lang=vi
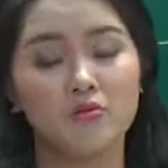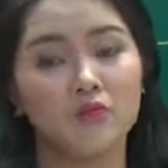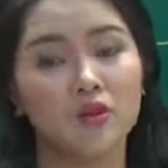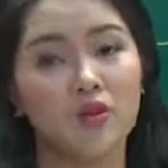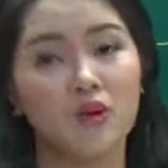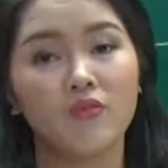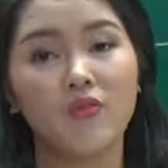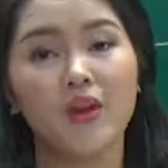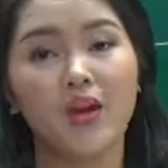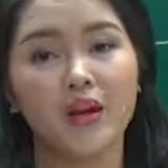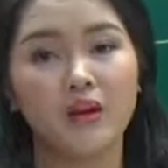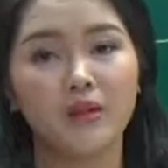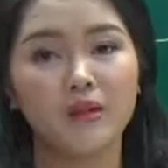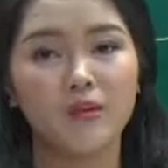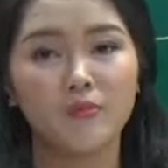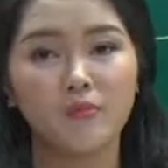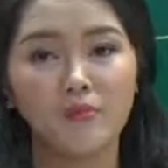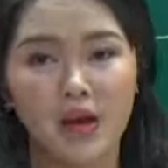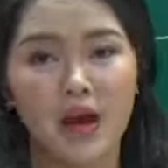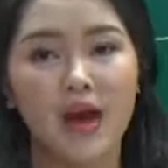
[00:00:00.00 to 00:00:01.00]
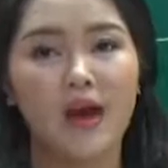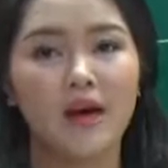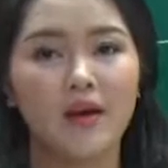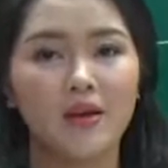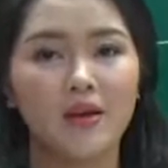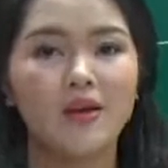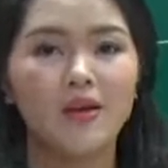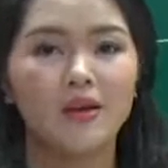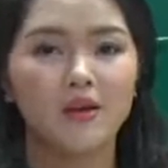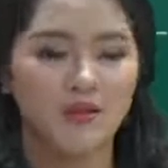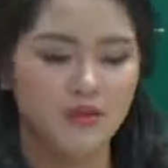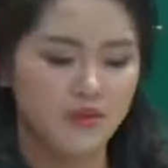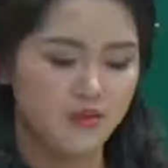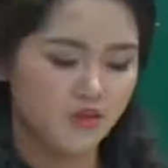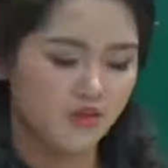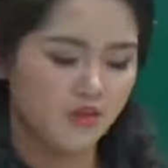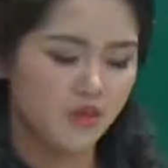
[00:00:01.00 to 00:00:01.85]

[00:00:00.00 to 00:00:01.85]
trọn vẹn nhưng mà ờ,